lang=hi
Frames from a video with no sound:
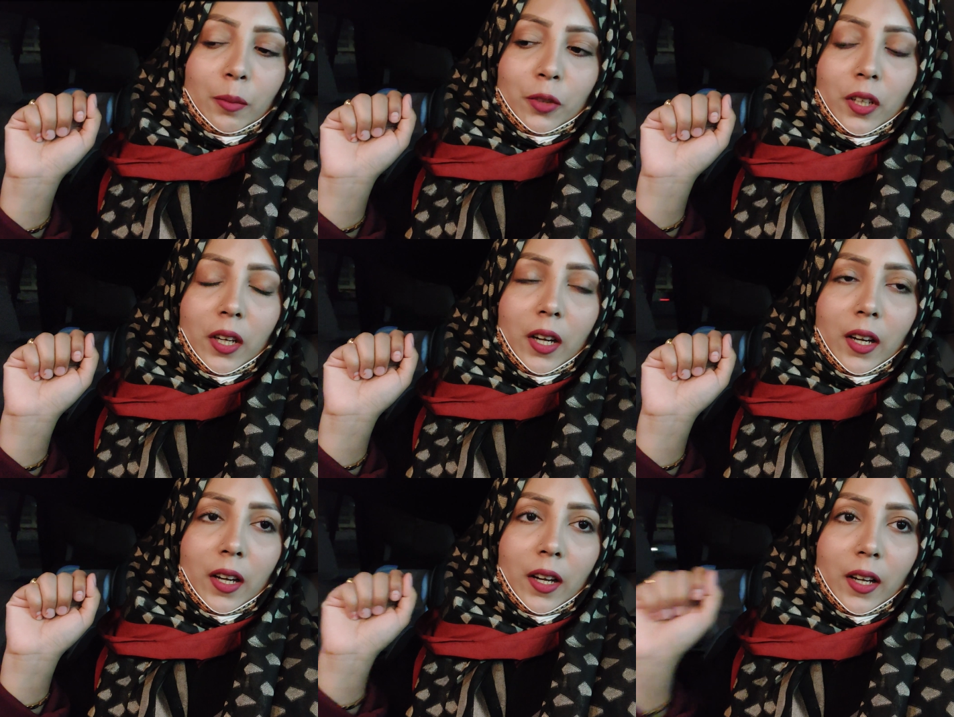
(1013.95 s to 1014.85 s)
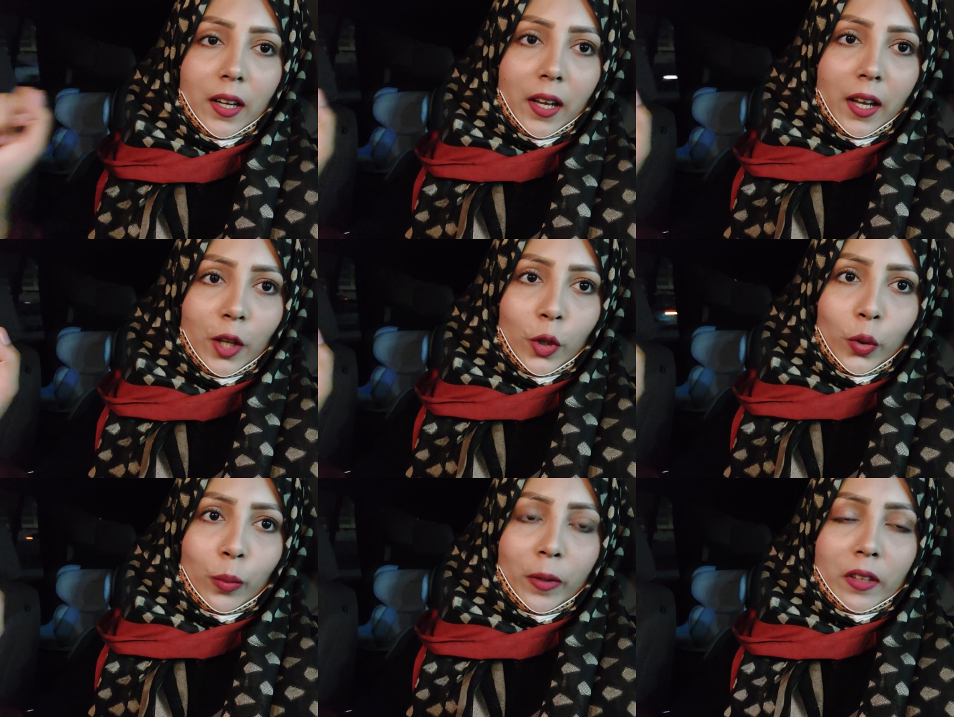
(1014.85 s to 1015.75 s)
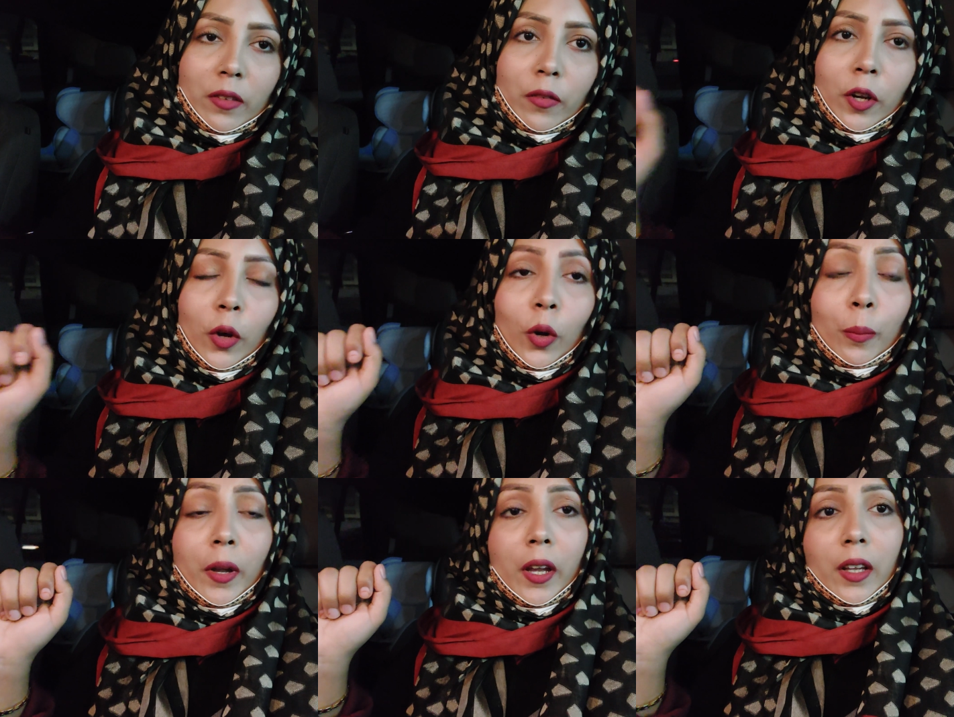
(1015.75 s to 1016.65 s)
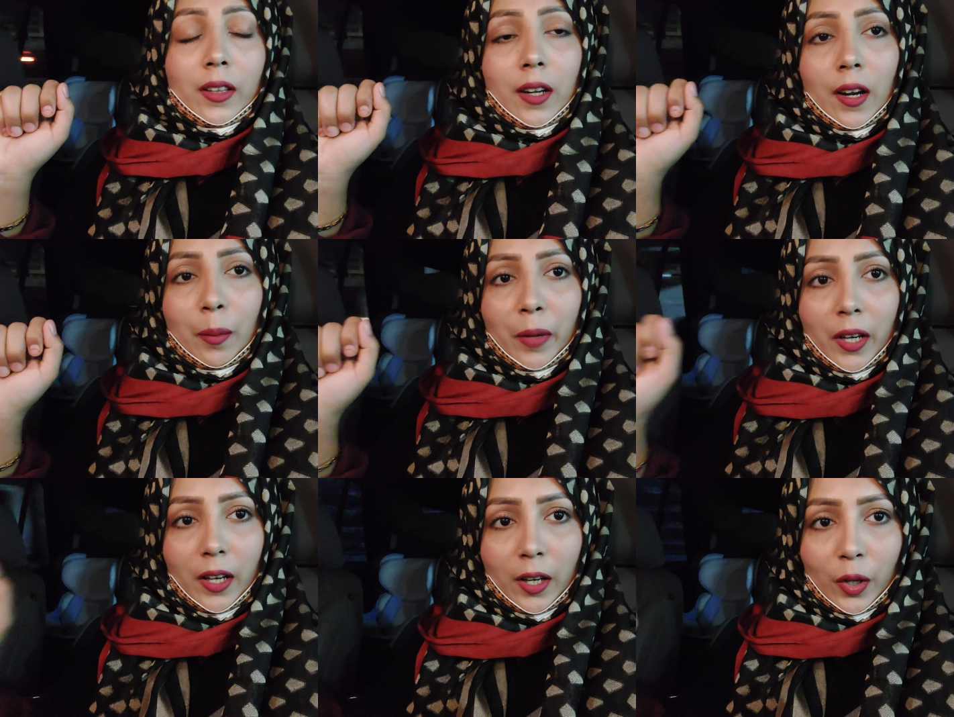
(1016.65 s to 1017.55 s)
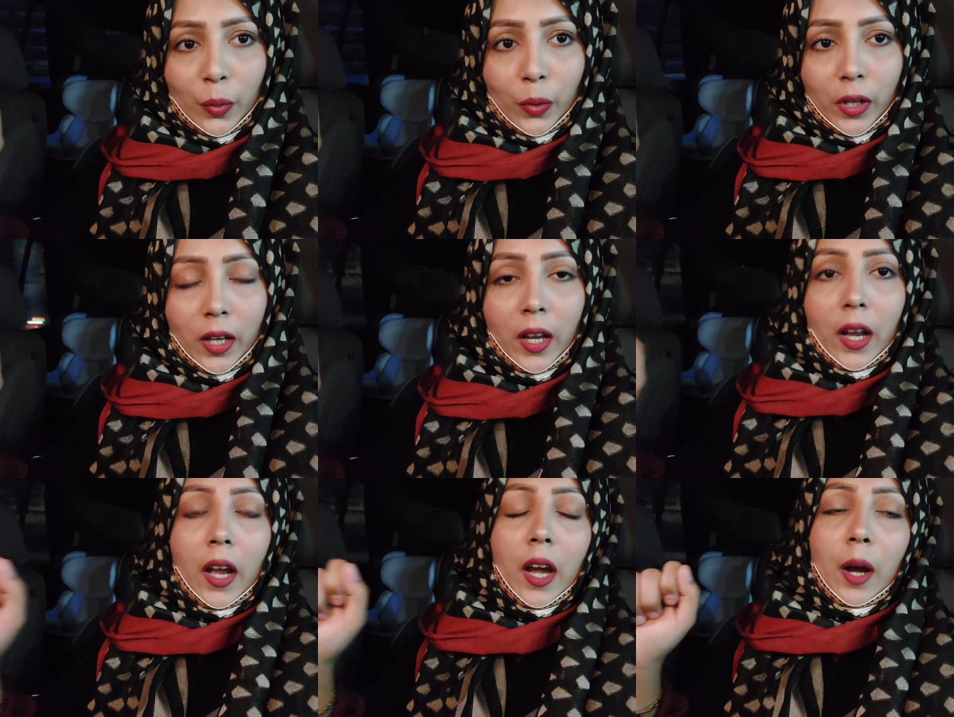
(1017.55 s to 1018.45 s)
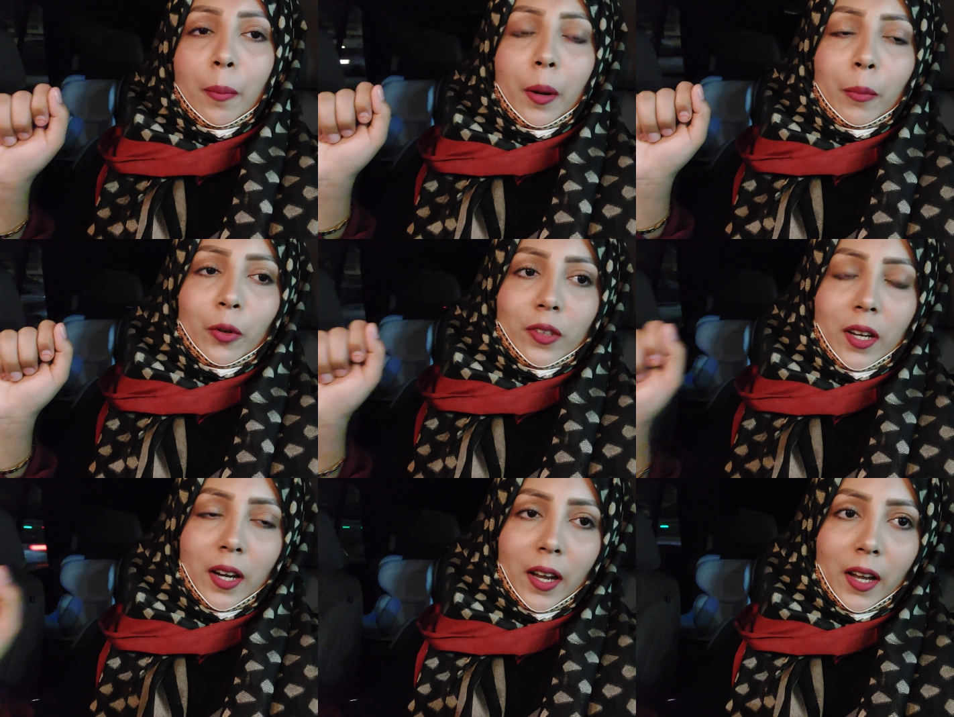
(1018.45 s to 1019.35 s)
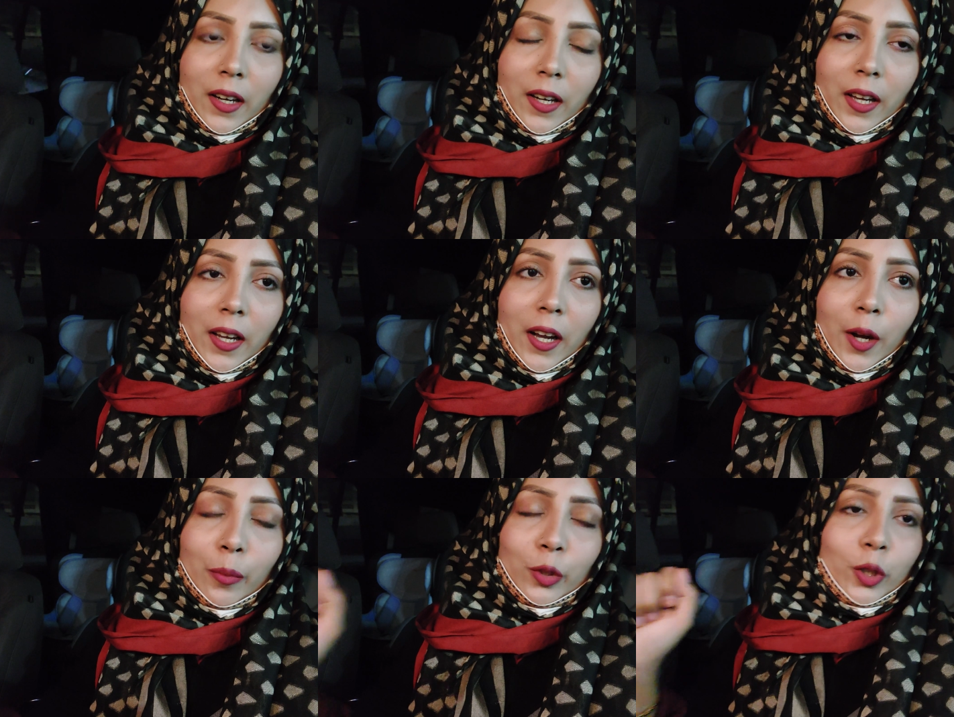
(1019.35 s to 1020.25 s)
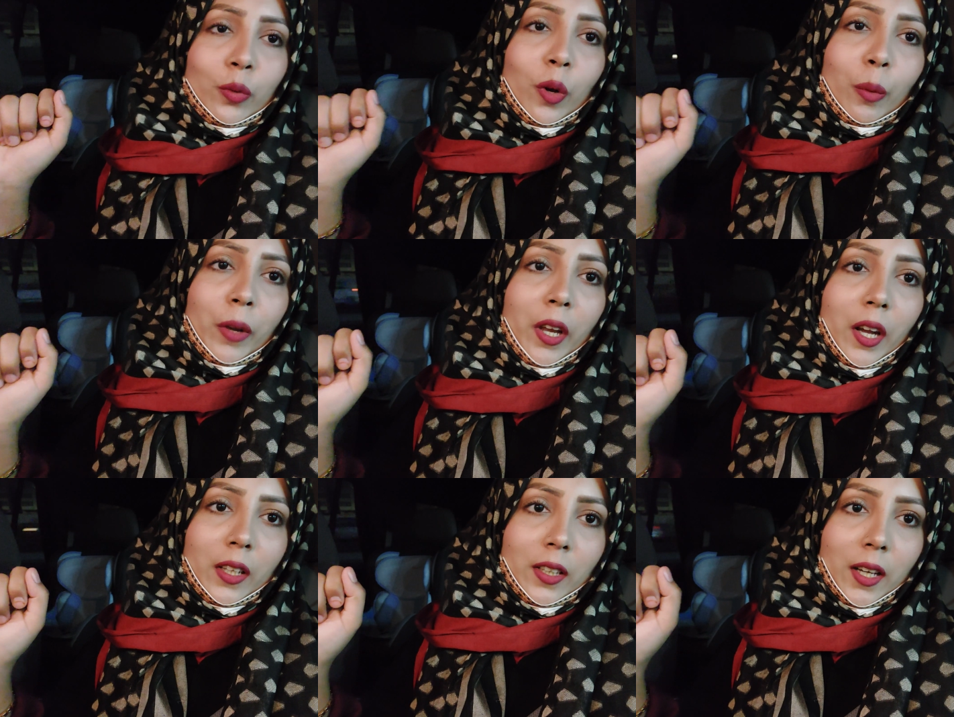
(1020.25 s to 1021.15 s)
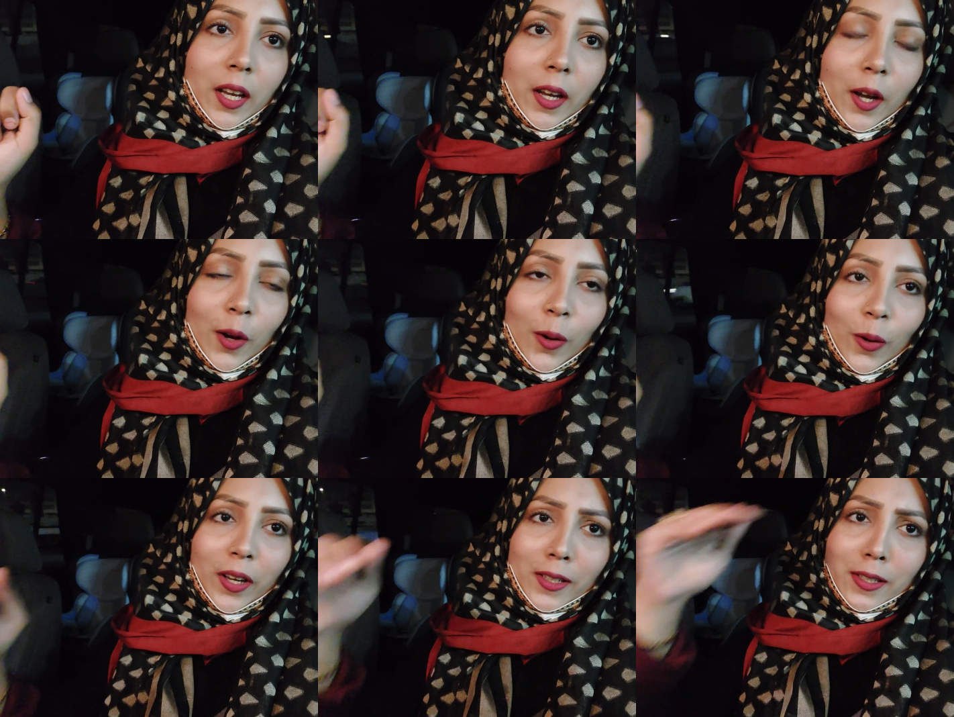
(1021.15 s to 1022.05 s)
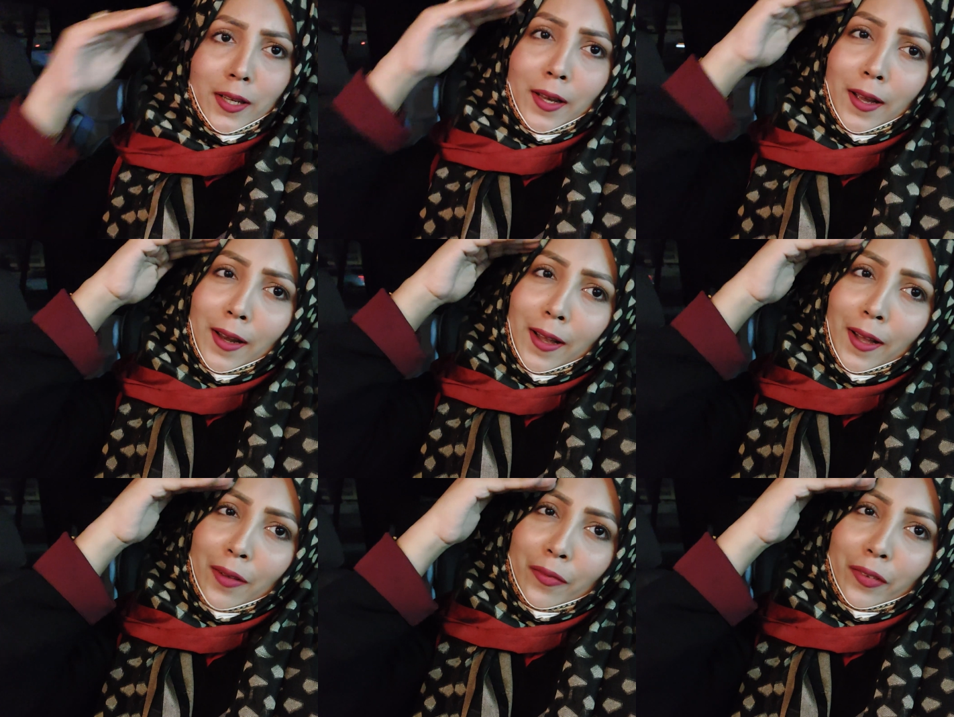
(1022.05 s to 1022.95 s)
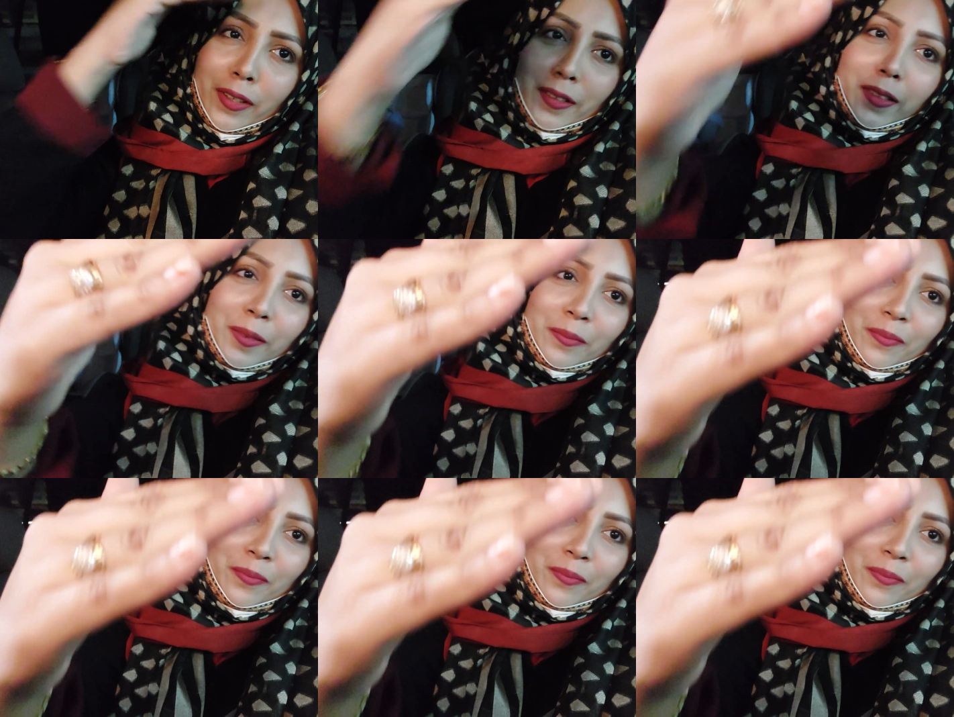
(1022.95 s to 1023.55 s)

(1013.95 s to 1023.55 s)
अल्हम्दुलिल्लाह खाना खा लिया है तो बस लोग मैं इतना लंबा नहीं करूँगी अपना बहुत सारा ख्याल रखिएगा मुझे दुआ में याद रखिएगा ओके जी अल्लाह हाफिज़